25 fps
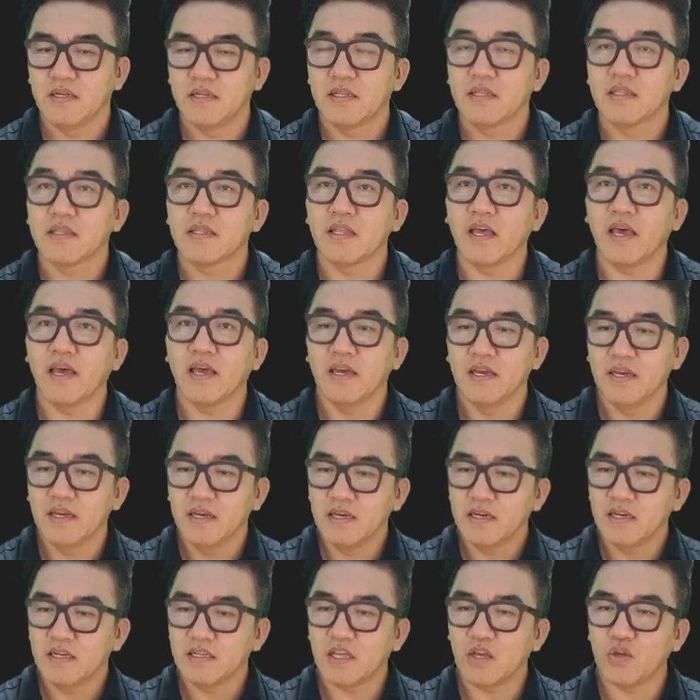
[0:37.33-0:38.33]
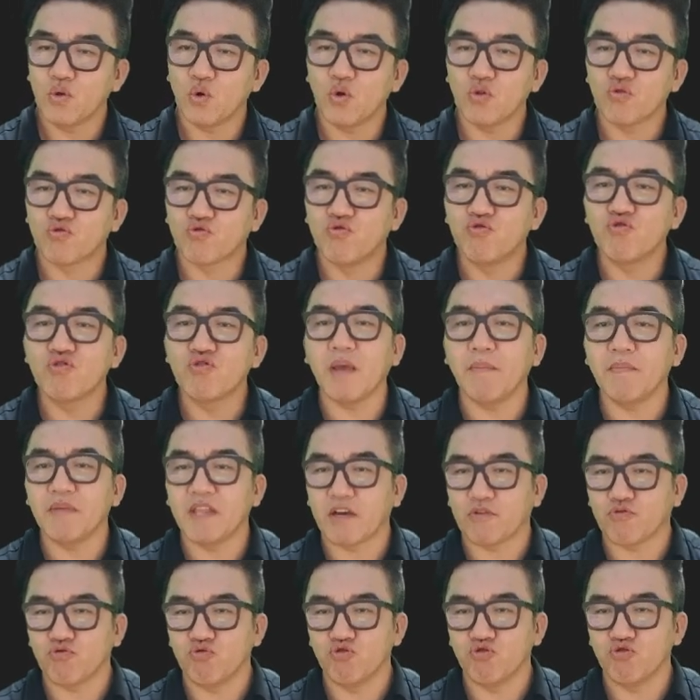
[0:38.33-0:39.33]
네, 일단 이건 국내입니다.
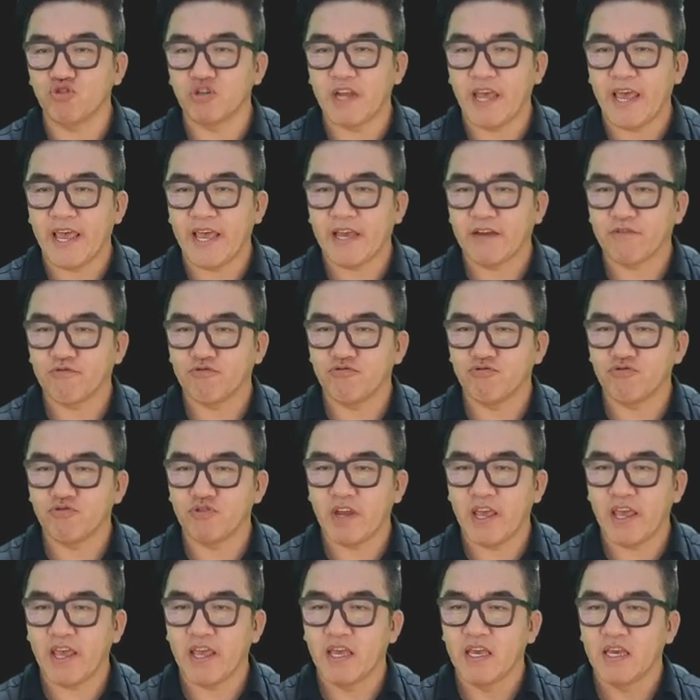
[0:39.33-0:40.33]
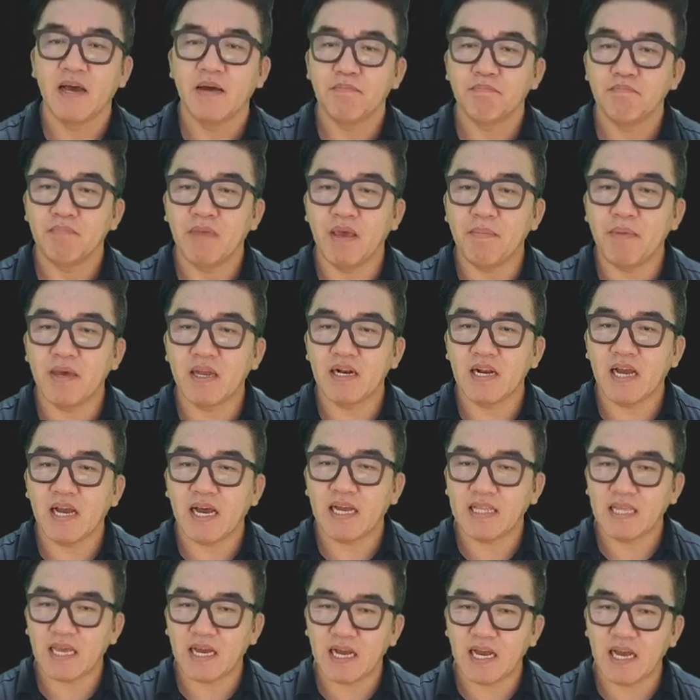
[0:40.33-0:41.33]
국내, 국내. 매매를
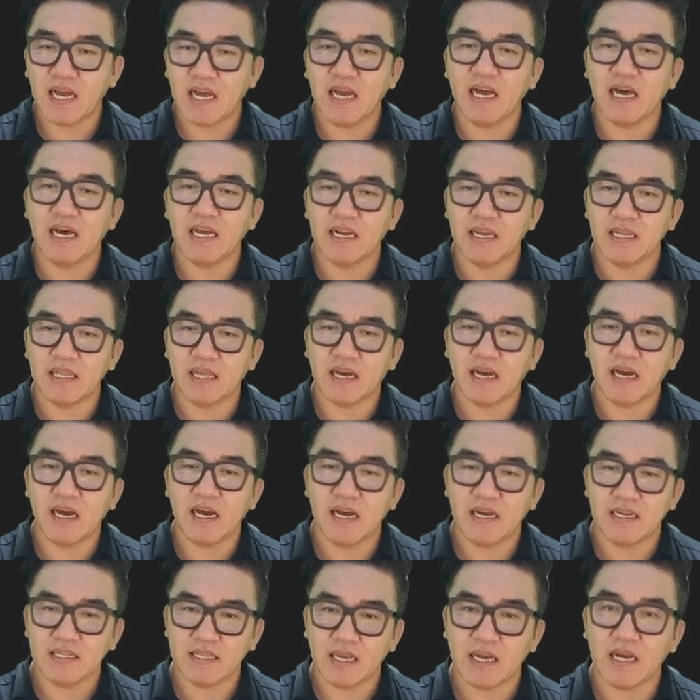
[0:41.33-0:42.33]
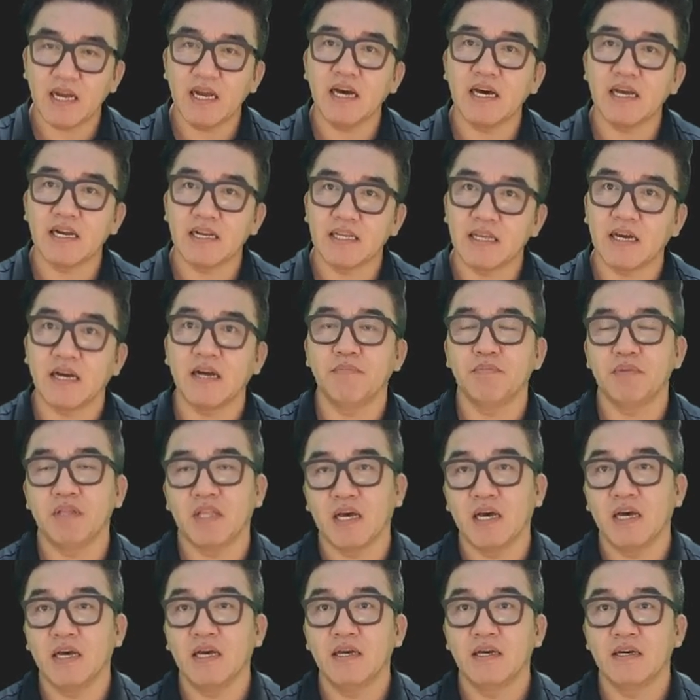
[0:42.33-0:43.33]
하다가 안 하다가 하다가 안 하다가
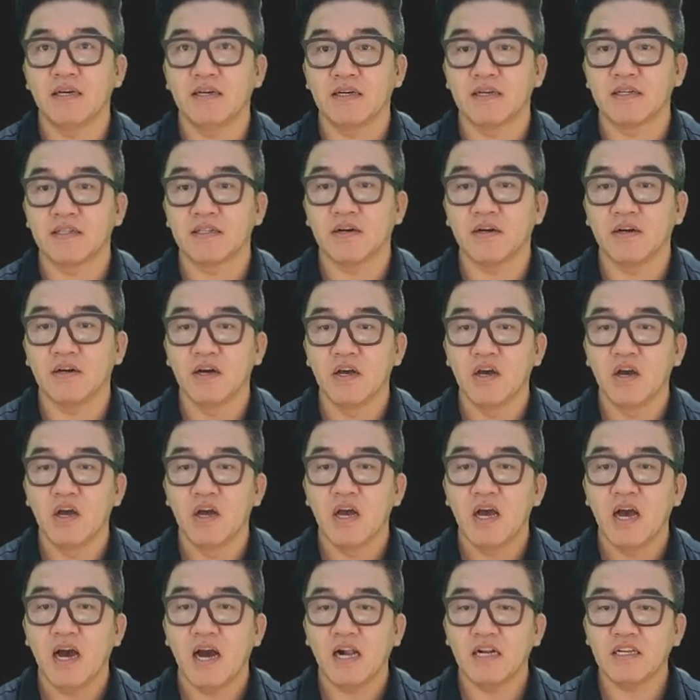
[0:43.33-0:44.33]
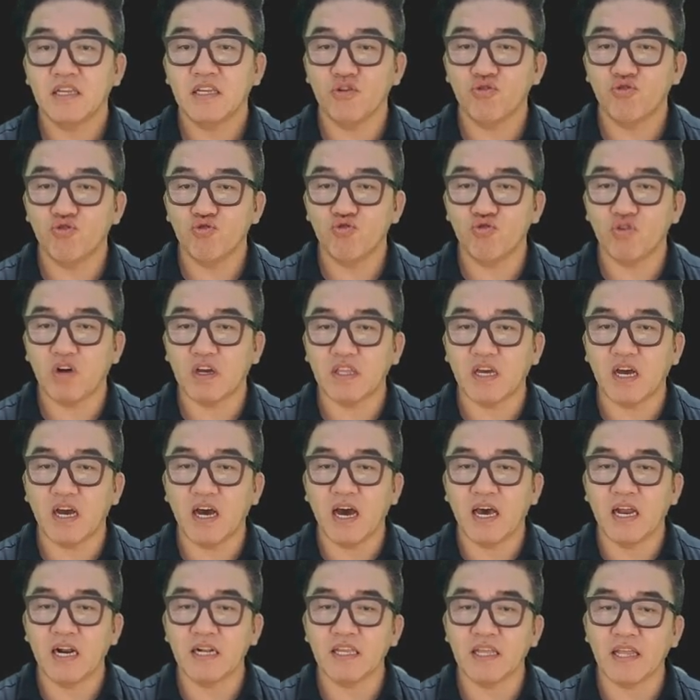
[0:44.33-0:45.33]
합니다. 그래서 할 때는 쭉 하다가 안
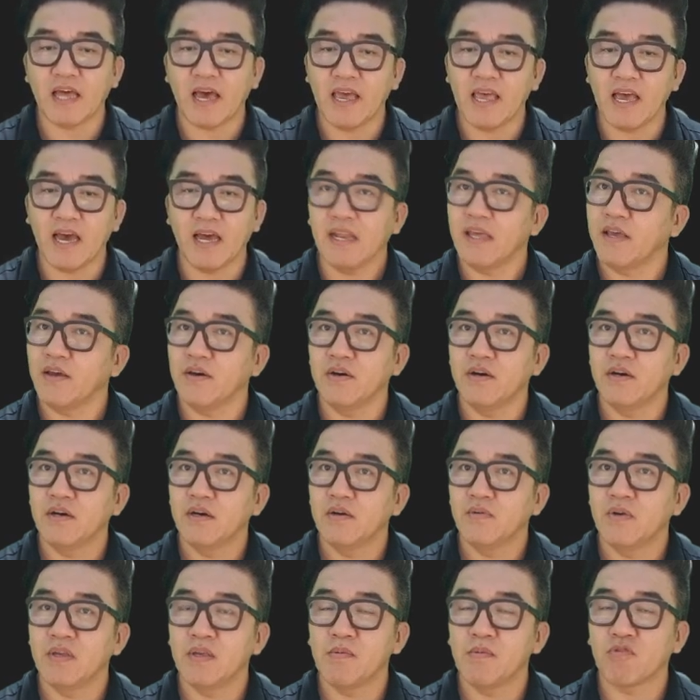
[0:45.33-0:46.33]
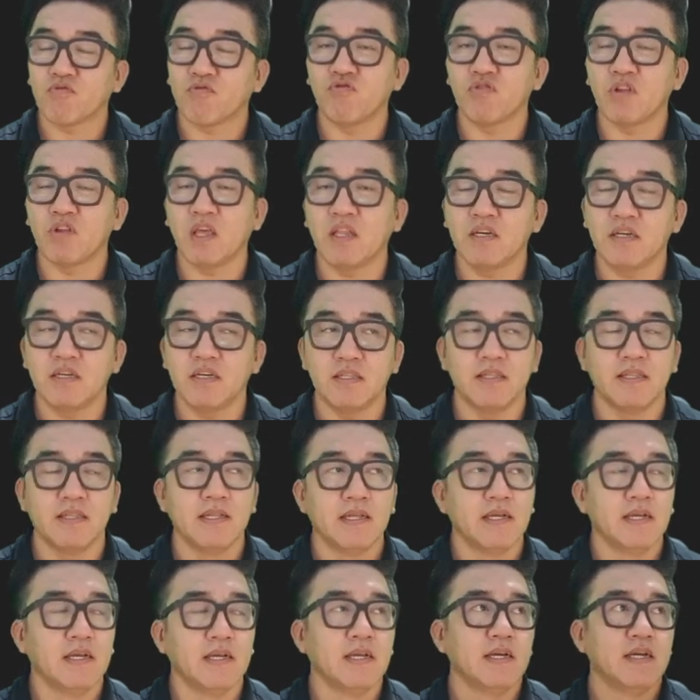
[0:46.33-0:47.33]
할 때는 아예 안 해요. 왜냐면 국내는
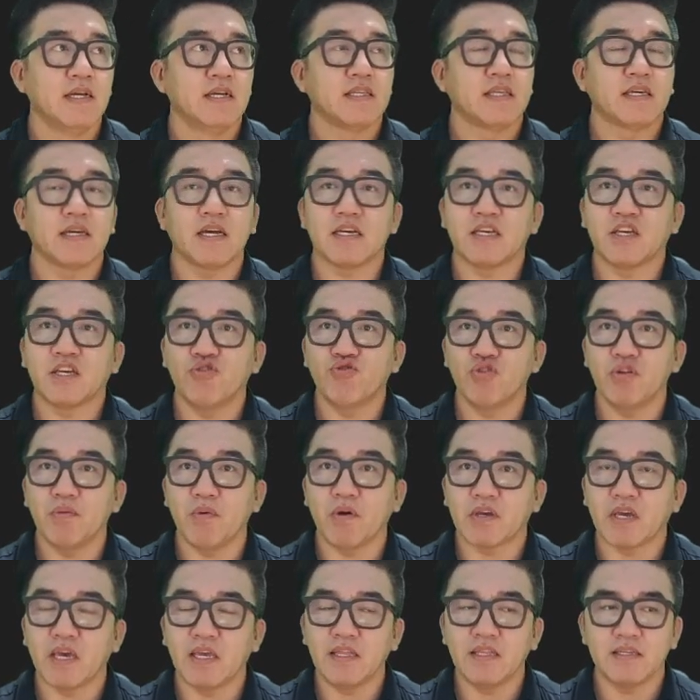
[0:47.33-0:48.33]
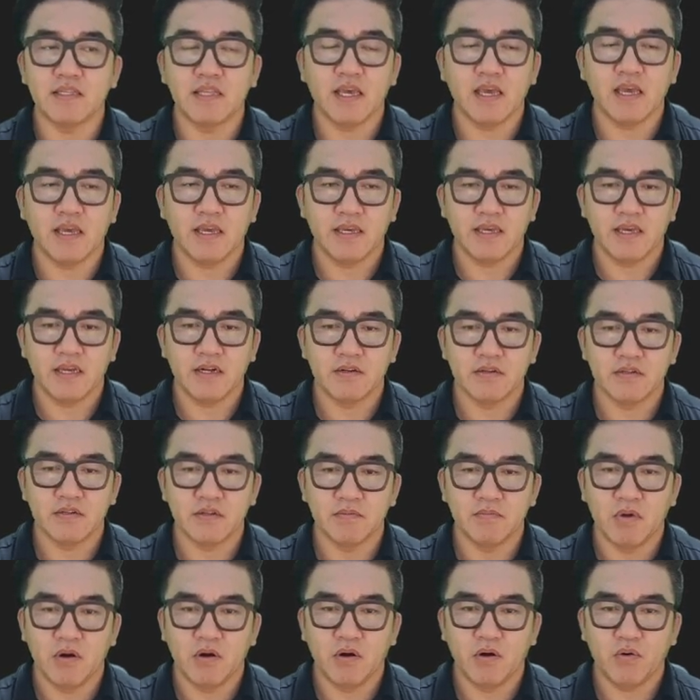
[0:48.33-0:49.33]
제가 기준이 몇 개 있는데 예를 들어서
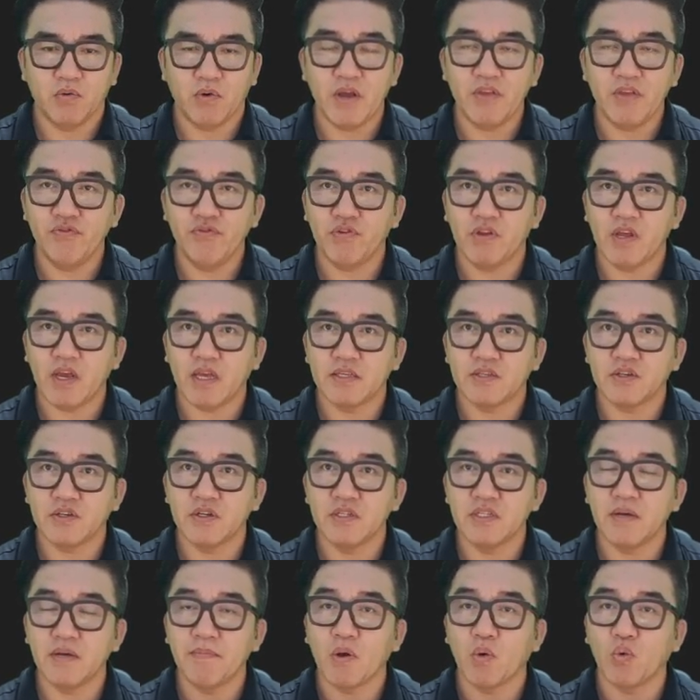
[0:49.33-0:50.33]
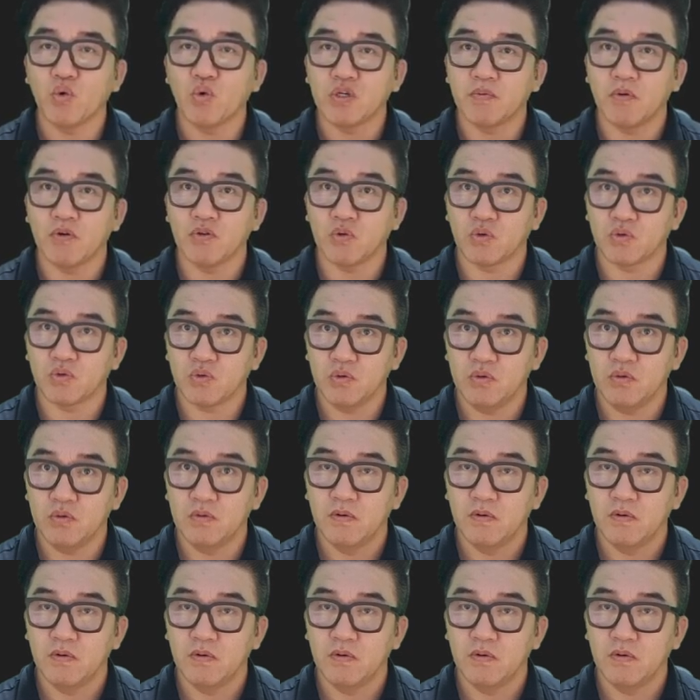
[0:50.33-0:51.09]
뭐 환율이 한 1350원 정도